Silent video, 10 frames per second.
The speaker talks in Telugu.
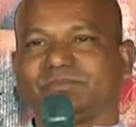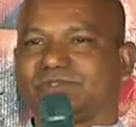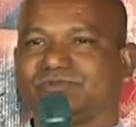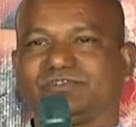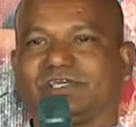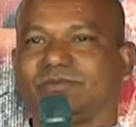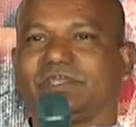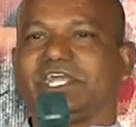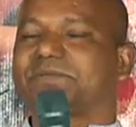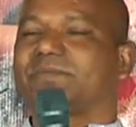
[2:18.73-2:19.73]
సినిమా చూశారు
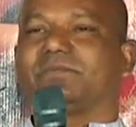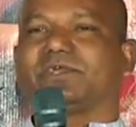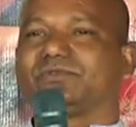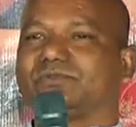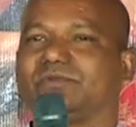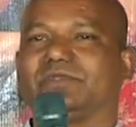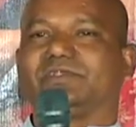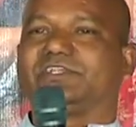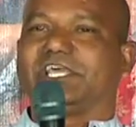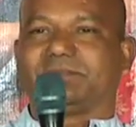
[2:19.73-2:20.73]
ఎయిట్ మెంబర్స్
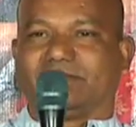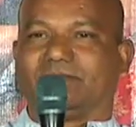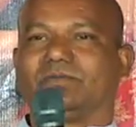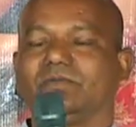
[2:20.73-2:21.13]
చైర్మన్